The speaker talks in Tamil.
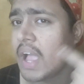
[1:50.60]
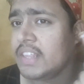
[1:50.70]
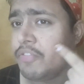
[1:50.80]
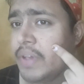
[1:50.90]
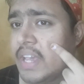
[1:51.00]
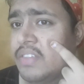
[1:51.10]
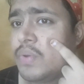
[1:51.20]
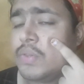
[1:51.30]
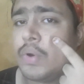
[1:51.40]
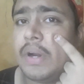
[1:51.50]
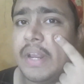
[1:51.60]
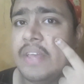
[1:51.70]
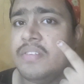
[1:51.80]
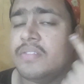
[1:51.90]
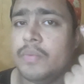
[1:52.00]
அந்த ஃபேஸ் வாஷோட
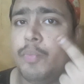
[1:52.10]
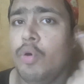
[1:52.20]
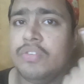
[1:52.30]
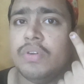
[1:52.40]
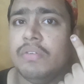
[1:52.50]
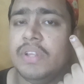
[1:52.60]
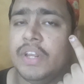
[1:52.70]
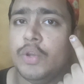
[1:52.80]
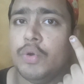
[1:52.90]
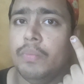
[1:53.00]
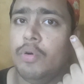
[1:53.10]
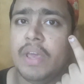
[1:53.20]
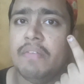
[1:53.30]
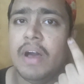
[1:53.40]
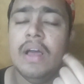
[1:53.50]
ட்ரேசஸ் போர்ஸுக்குள்ள வந்துட்டு இருக்கும்
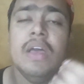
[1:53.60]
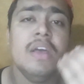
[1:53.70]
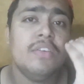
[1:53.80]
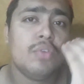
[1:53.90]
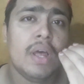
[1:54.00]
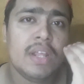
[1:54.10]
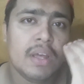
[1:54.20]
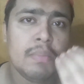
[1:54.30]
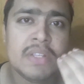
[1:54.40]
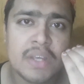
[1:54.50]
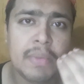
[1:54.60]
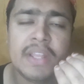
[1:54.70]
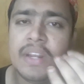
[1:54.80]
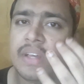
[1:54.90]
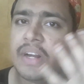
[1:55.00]
ஓகேவா ஸோ அதில் மிச்சம்
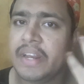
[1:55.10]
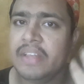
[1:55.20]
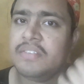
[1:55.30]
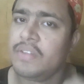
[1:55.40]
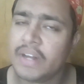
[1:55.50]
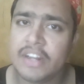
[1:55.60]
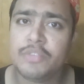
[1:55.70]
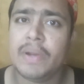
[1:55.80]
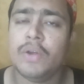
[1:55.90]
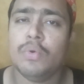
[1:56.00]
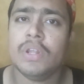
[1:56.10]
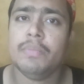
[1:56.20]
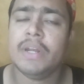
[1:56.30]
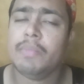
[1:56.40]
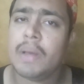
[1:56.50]
மீதி இருக்கிற ட்ரேஸ் வந்து கிளென்ஸ் பண்ணி
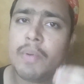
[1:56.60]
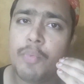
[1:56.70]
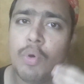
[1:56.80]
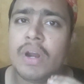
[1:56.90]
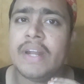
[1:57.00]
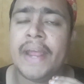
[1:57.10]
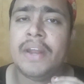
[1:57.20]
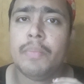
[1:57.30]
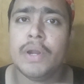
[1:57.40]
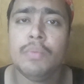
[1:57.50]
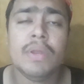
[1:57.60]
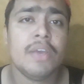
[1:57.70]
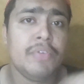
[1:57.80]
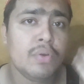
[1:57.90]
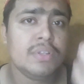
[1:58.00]
கொடுக்குறது மட்டும் இல்லாமல் போகிற டைண்டர் பண்ணவும்
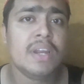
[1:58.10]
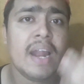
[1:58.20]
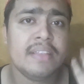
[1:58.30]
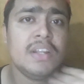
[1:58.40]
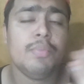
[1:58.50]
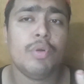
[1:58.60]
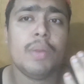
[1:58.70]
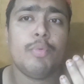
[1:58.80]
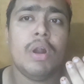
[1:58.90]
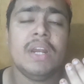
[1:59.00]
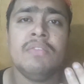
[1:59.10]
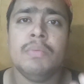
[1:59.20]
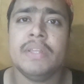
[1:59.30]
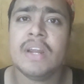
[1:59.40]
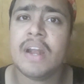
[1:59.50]
நீங்கள் ஃபியூச்சரில் அடுத்தடுத்து போடுற ப்ராடக்ட்
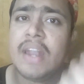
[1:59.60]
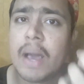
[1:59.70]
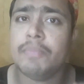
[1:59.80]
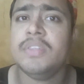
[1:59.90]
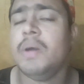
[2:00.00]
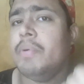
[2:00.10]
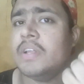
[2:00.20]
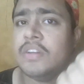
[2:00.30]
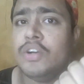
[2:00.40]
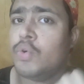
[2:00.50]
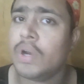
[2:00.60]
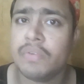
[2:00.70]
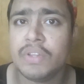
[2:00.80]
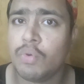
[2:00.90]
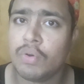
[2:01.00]
வந்து பார்த்திங்கன்னா நல்லா அப்சர்வ் பண்ணுறதுக்கு
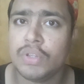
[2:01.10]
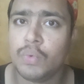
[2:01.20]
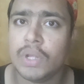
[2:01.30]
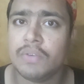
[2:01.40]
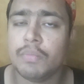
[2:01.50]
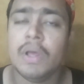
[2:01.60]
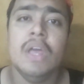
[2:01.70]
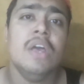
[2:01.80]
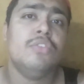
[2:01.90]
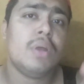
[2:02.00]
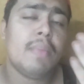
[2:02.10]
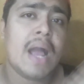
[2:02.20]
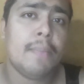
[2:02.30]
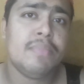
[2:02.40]
டோனர் வந்து உங்களுக்கு வந்து உதவும் ஸோ நமக்கு